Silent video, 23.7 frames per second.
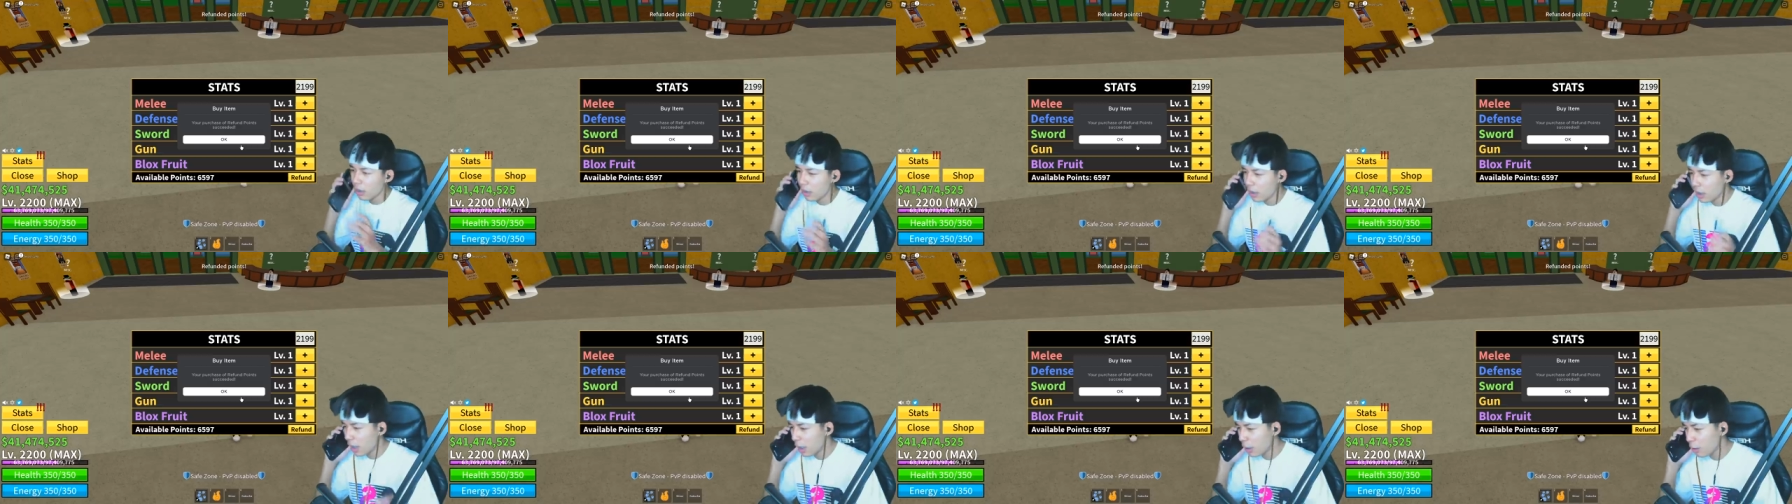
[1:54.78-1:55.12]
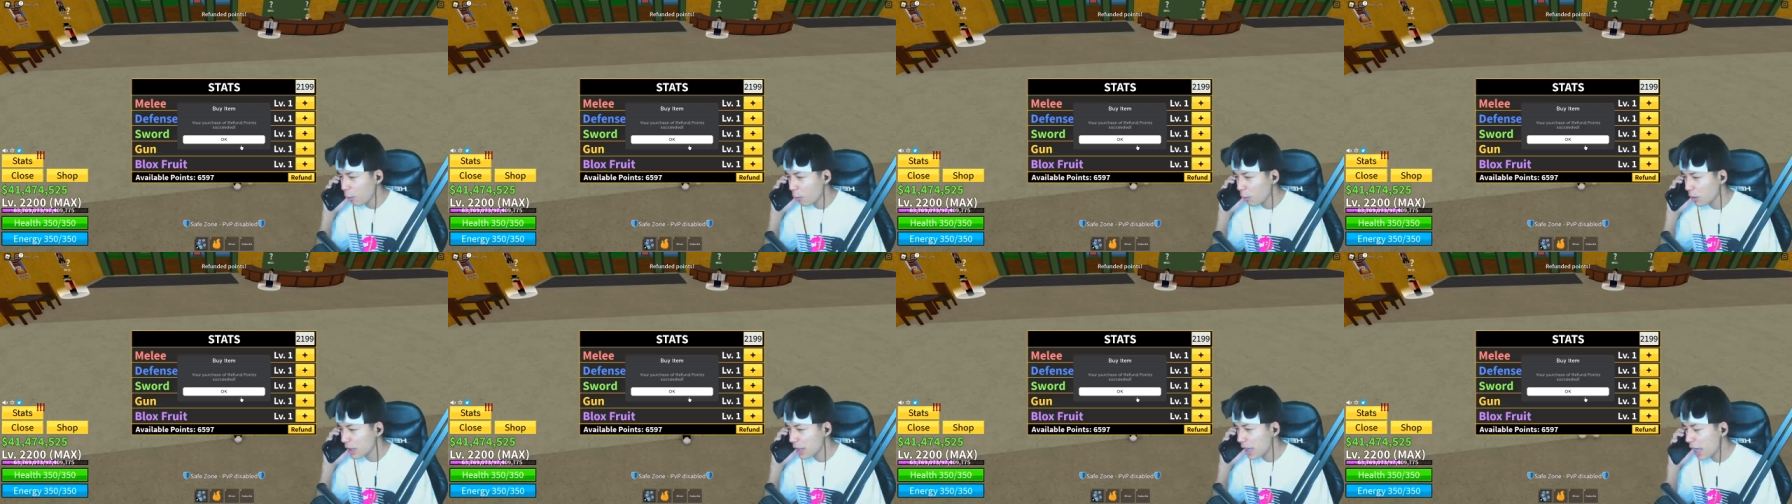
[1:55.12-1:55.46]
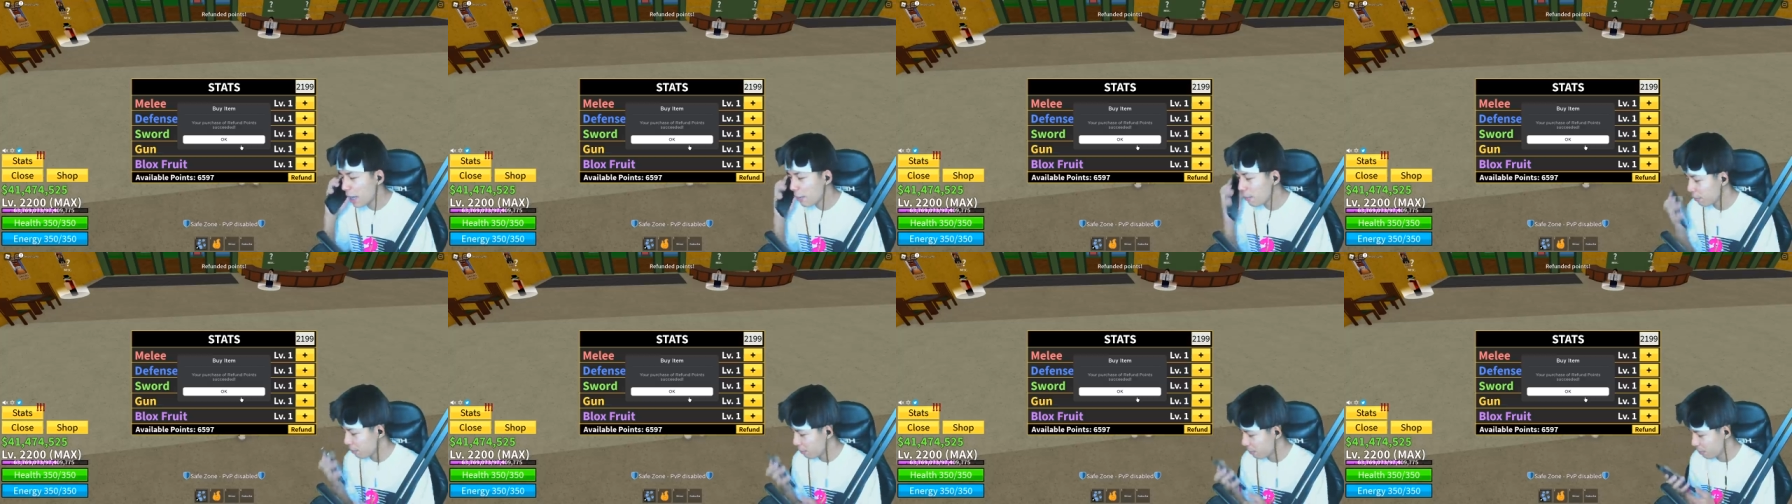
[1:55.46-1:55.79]
ฮัลโหล จี
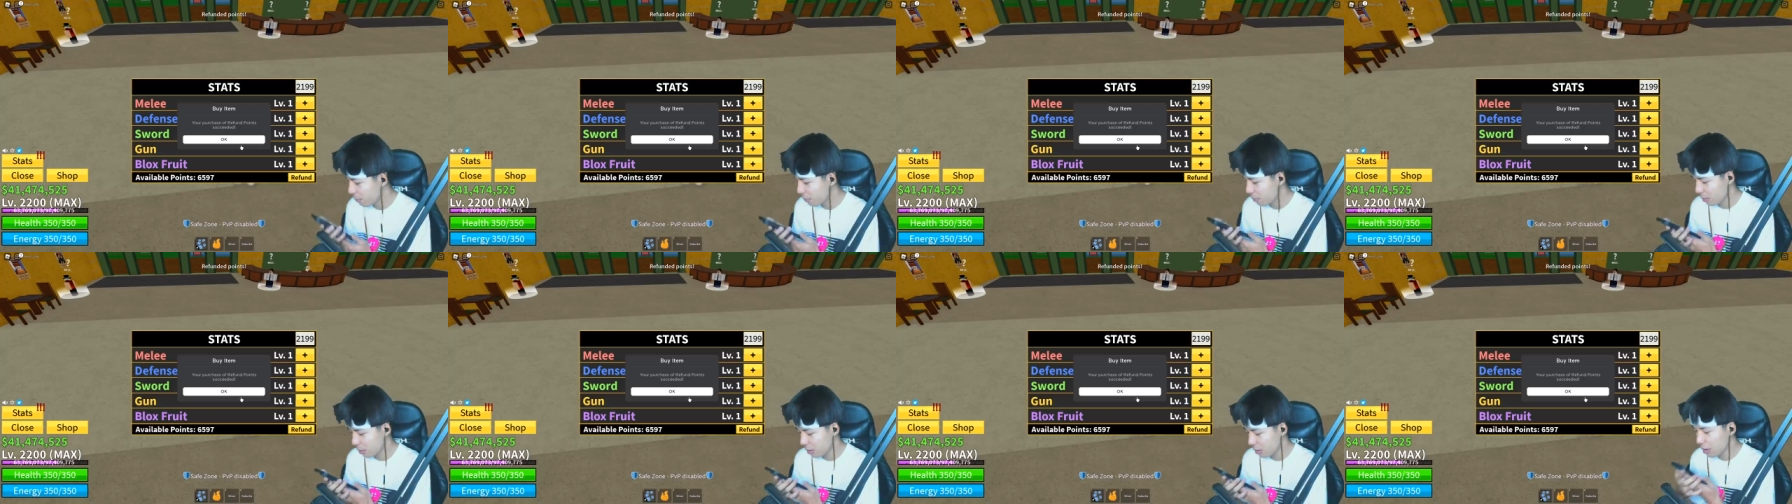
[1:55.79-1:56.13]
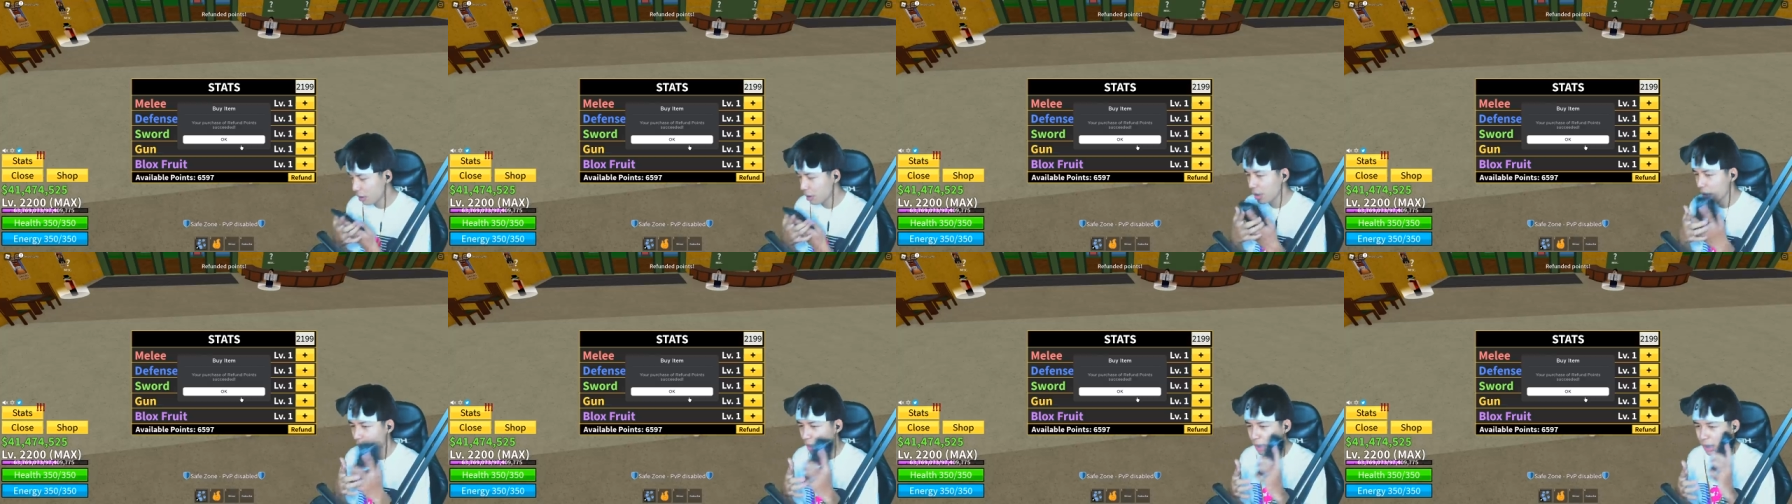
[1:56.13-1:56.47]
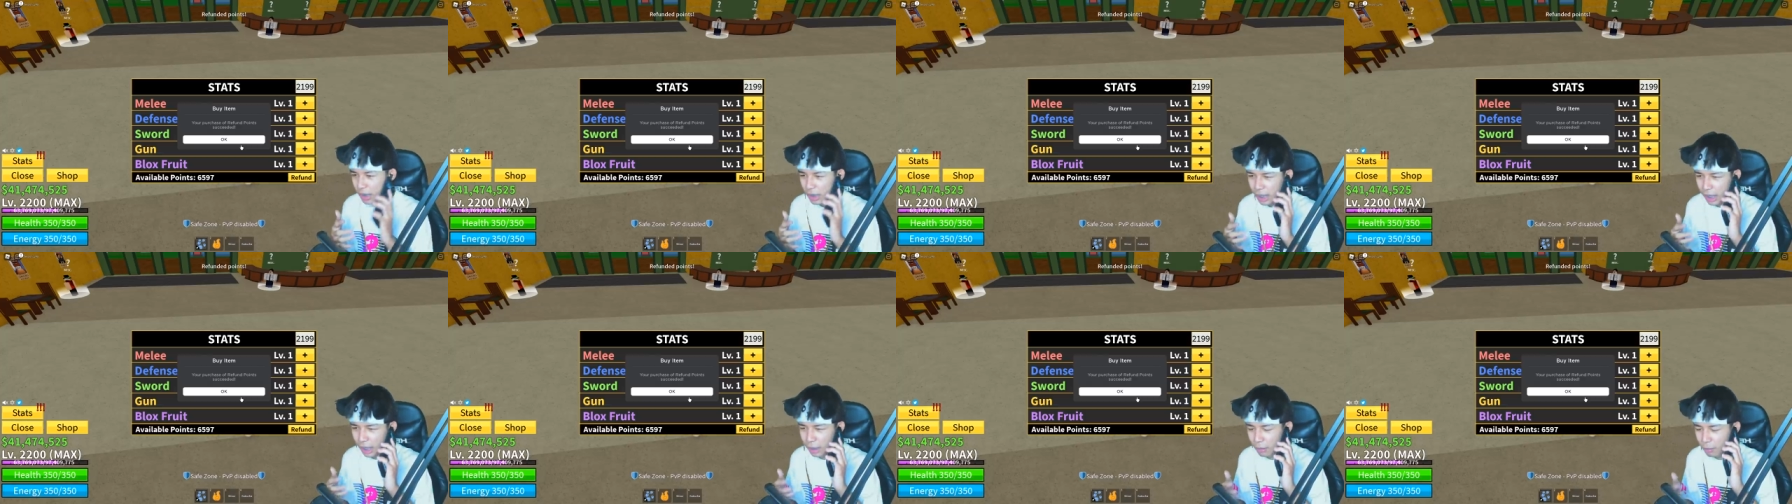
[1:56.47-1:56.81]
เอ็ม
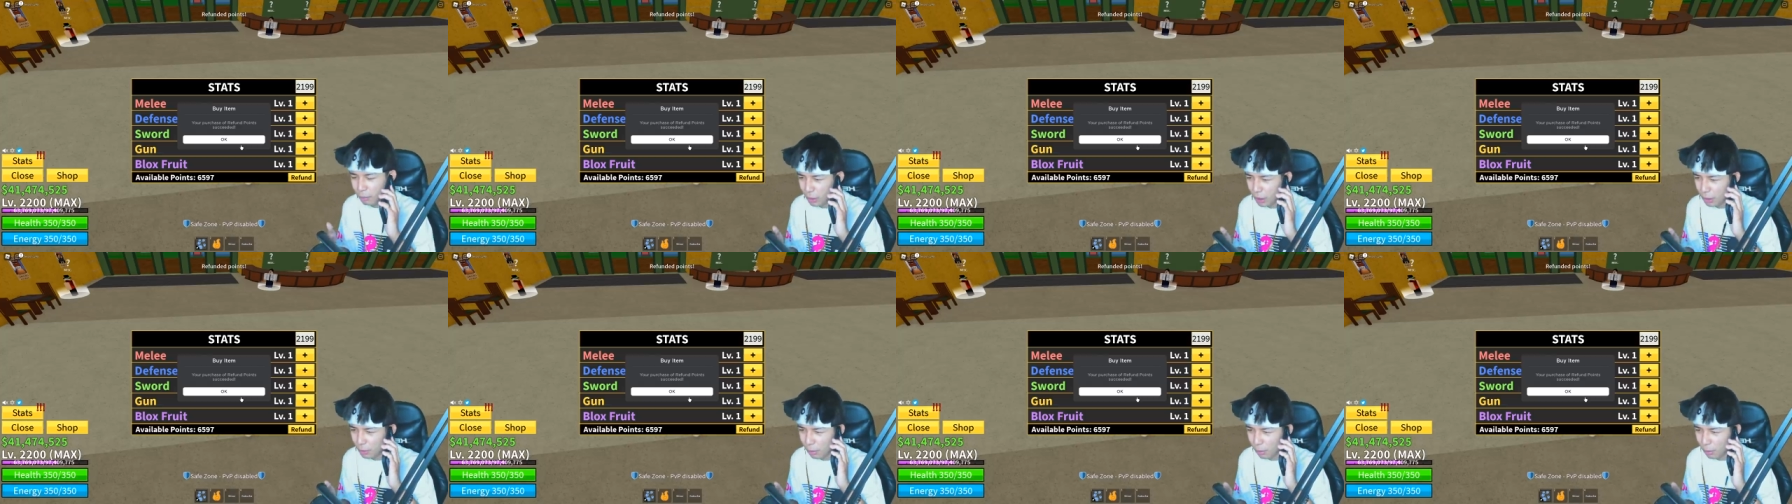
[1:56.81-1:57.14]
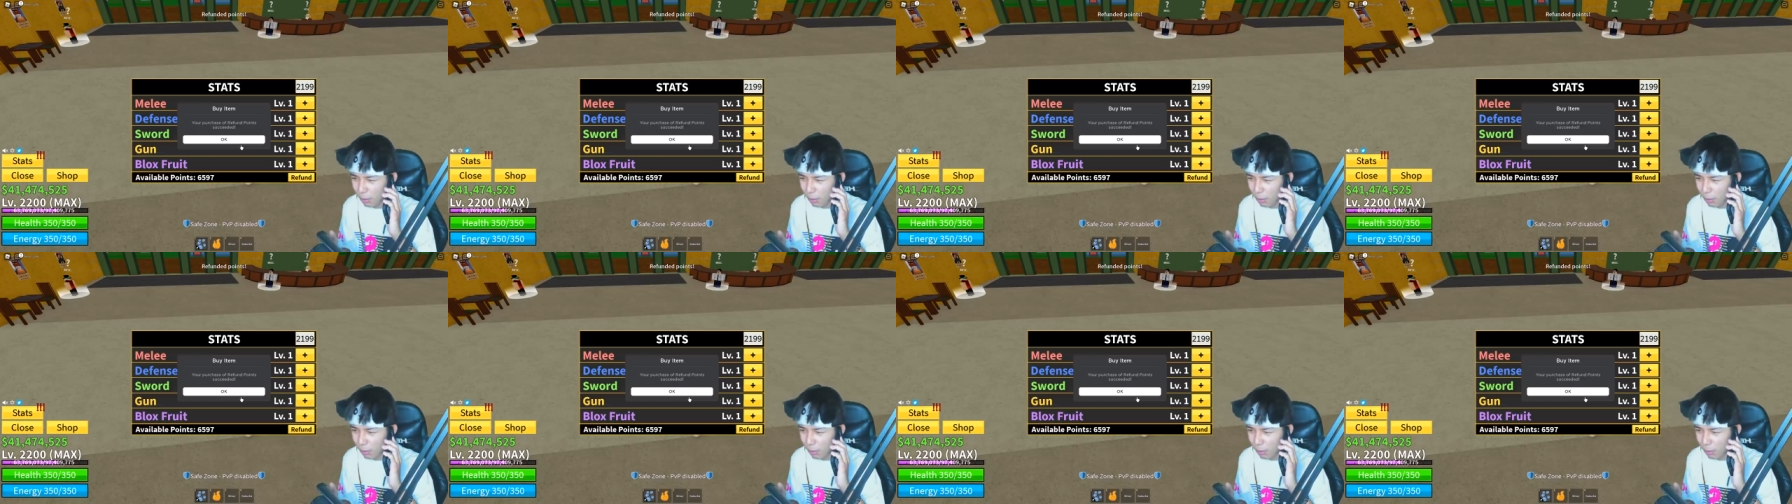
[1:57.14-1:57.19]
พอดีผม